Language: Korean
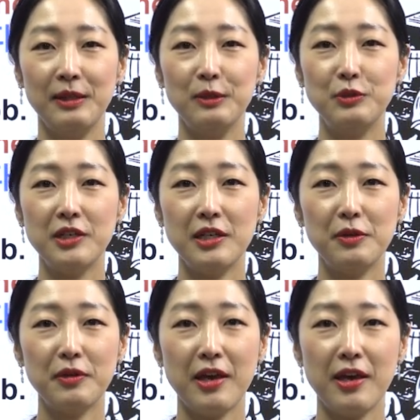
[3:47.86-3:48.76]
우리가
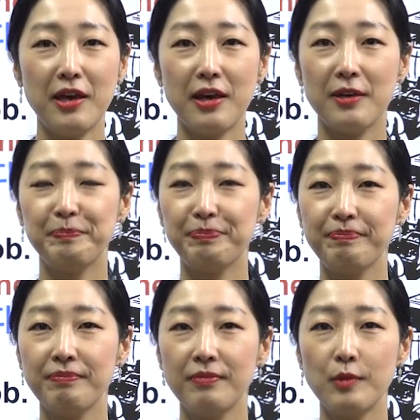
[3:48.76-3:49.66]
이렇게
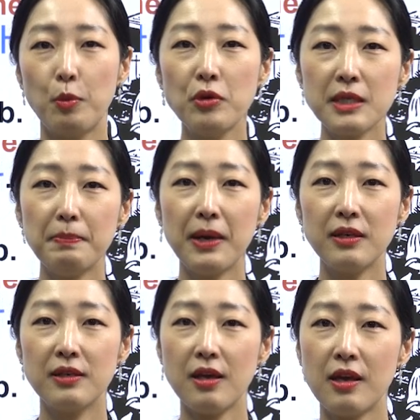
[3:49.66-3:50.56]
음,
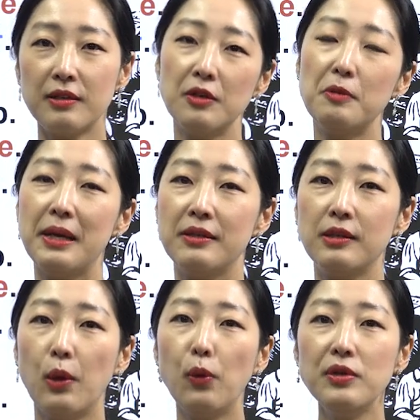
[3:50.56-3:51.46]
복잡한 기계 같은 걸 만들
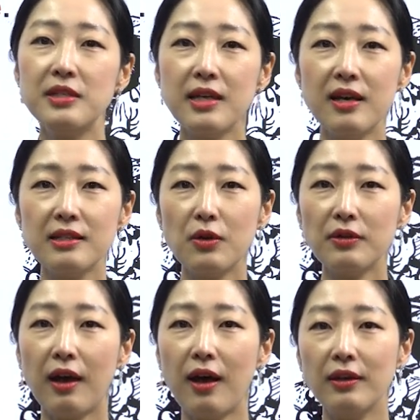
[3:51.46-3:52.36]
때
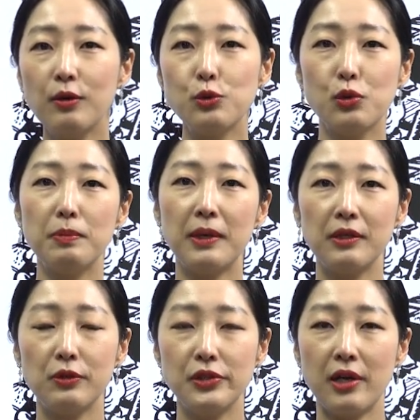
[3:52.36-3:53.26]
혼자서 다 이걸
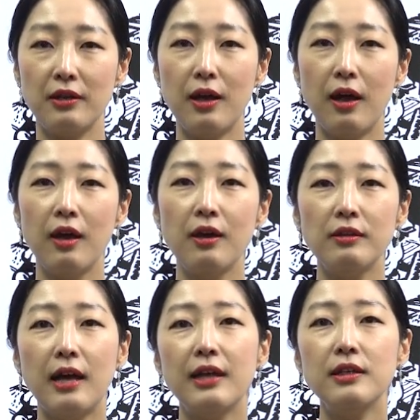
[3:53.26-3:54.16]
조립하는 것이 아니라
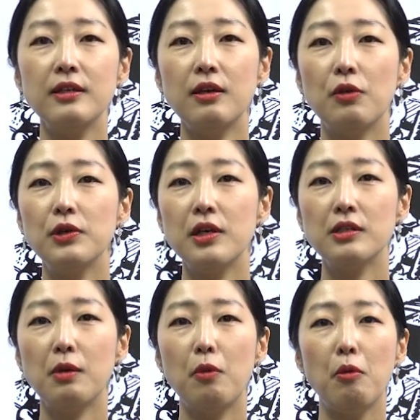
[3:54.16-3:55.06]
나는
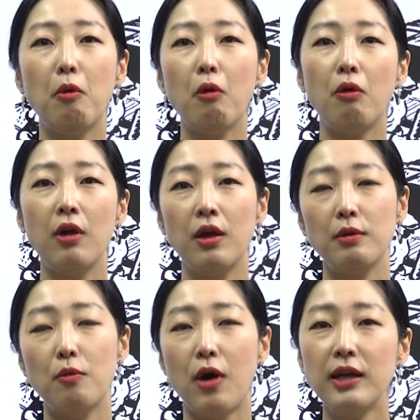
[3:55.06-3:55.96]
여기에서 뭐뭐 뭐,
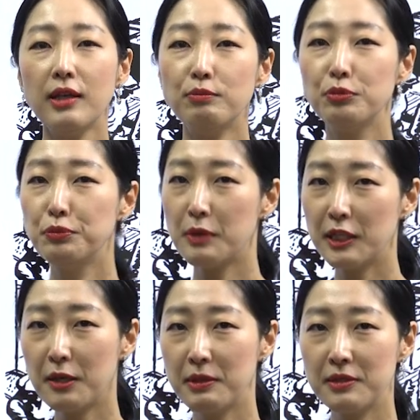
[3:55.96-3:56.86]
뭐 하나 부품
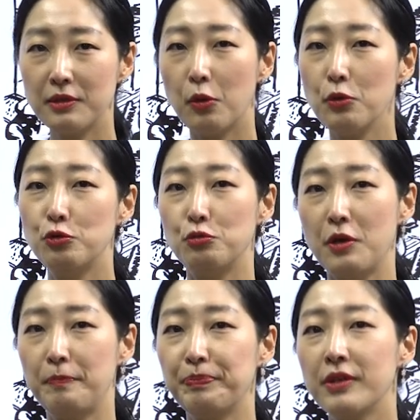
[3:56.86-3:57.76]
하나만
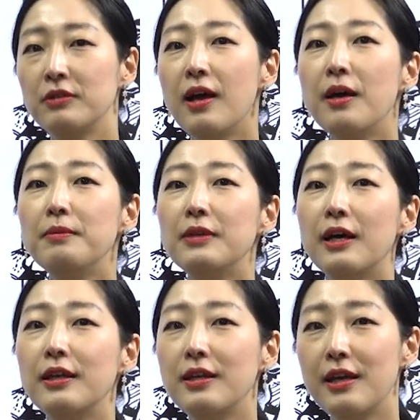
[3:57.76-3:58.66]
넣어주면 그 다음
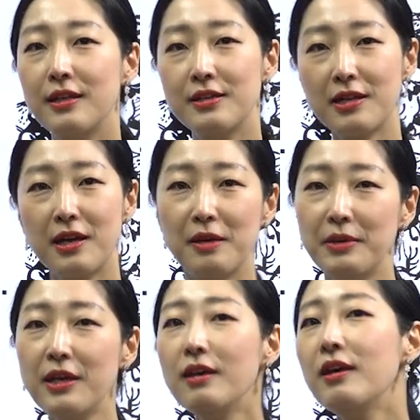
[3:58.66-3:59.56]
라인에 있는
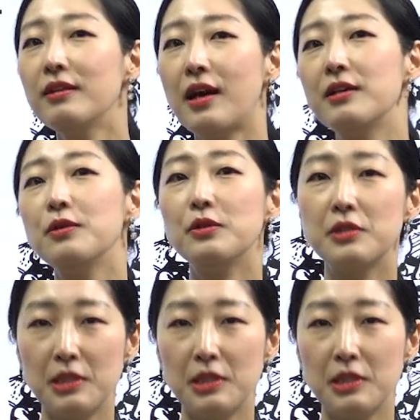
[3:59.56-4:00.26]
사람이 다른 것